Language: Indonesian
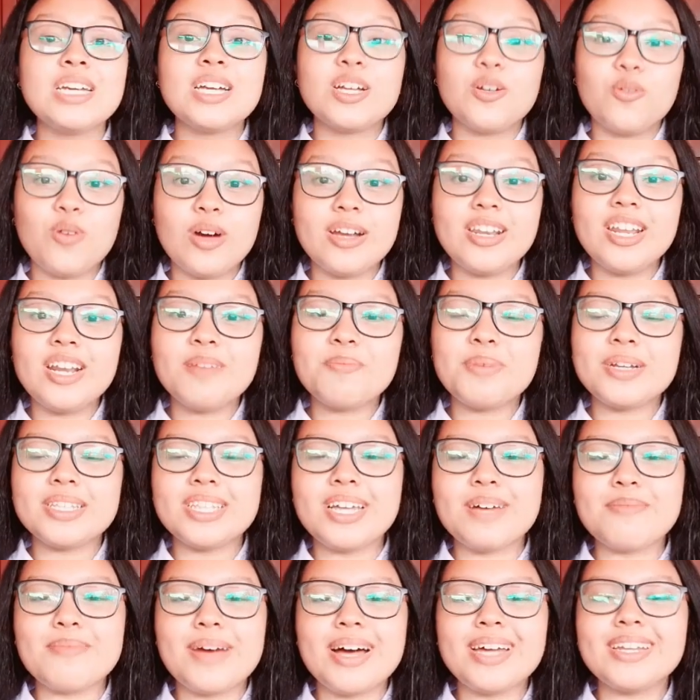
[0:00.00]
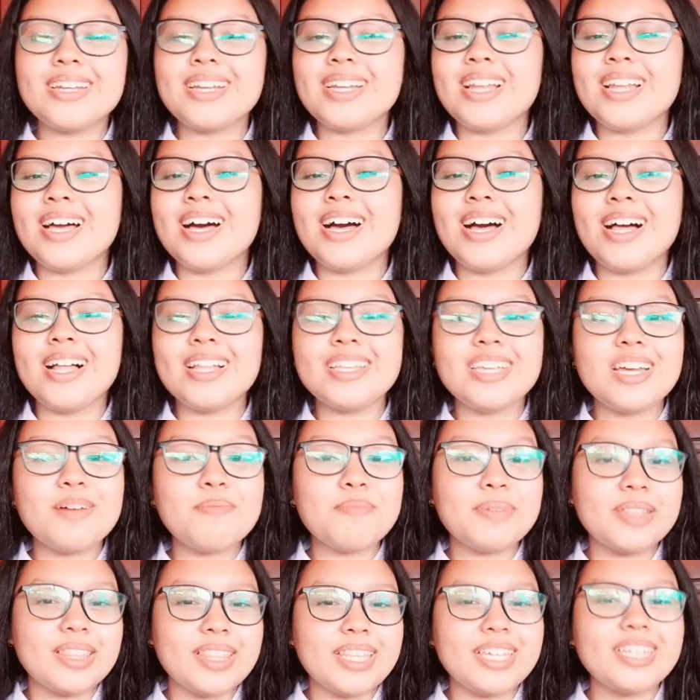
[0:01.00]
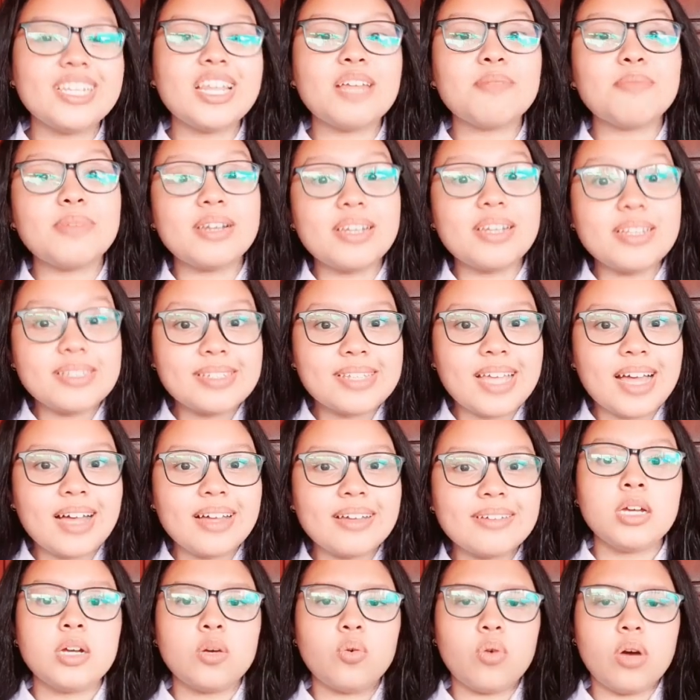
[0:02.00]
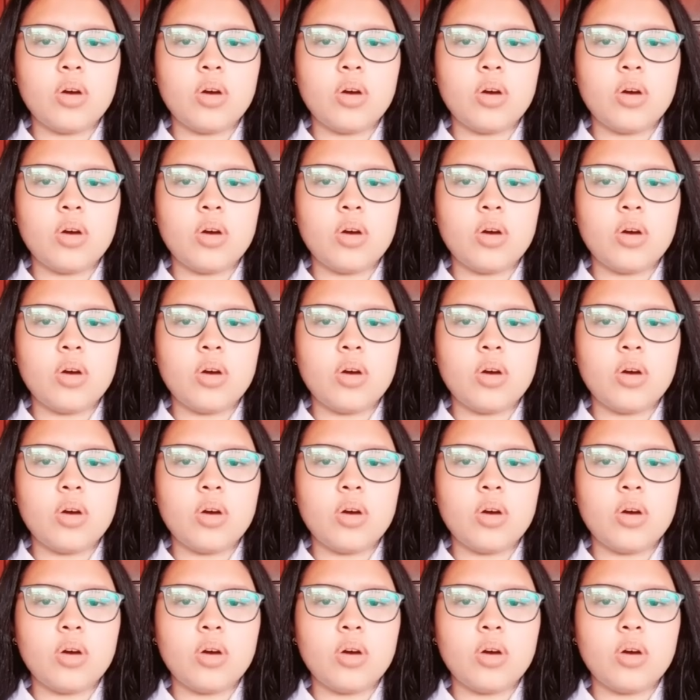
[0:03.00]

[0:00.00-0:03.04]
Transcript: Kuadran pertama adalah hal yang penting dan mendesak.